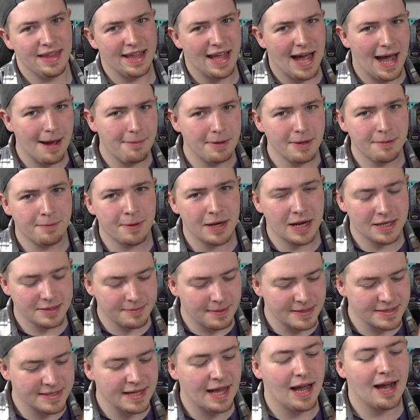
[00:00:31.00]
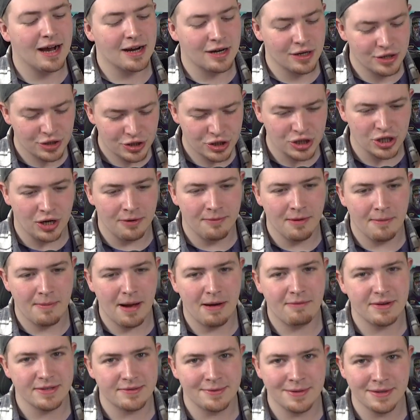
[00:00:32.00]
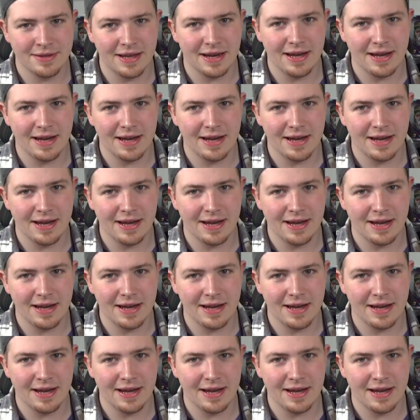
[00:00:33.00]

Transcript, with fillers: Aber ich würde erstmal sagen, schauen wir mal, was wir drin